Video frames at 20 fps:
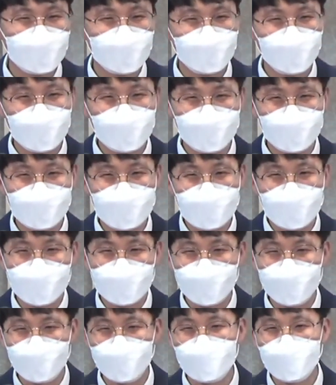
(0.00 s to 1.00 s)
말,
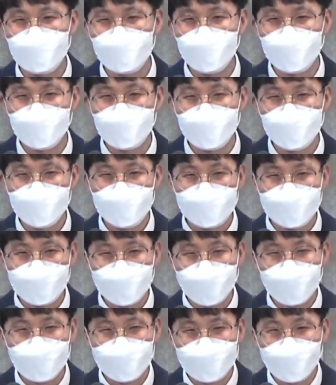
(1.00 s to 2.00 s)
이야기가 뭐냐면
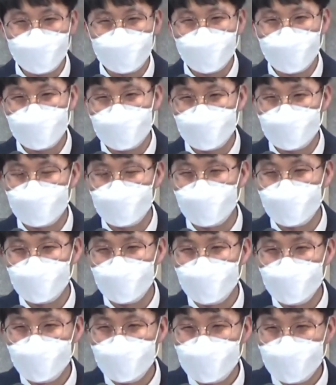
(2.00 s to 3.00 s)
내가 너 때는
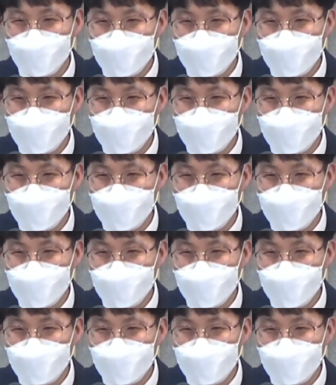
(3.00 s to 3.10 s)
너